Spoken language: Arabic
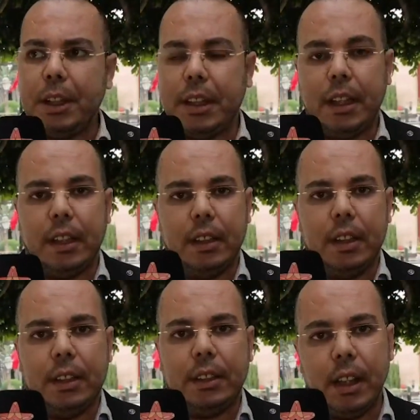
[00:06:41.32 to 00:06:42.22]

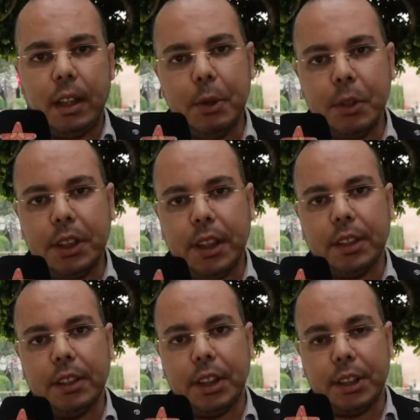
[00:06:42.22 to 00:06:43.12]
وبالتالي طريق بن
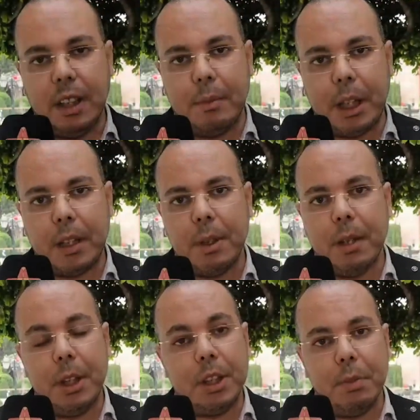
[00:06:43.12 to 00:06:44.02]
زياد شخصيه
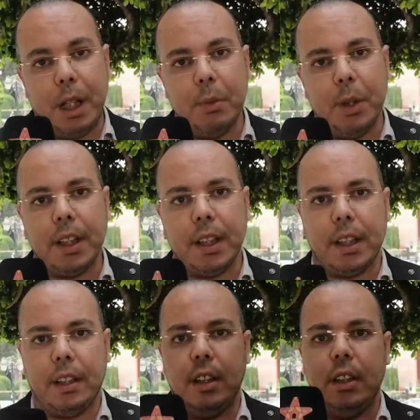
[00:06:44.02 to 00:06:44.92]
مغربيه باجماع
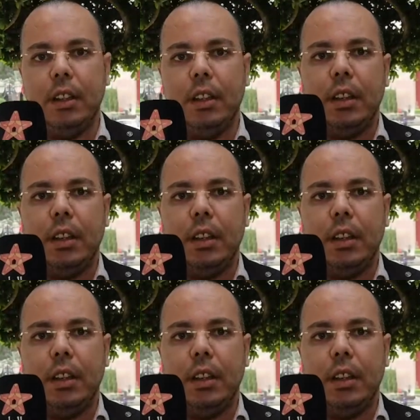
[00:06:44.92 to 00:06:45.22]
المؤرخين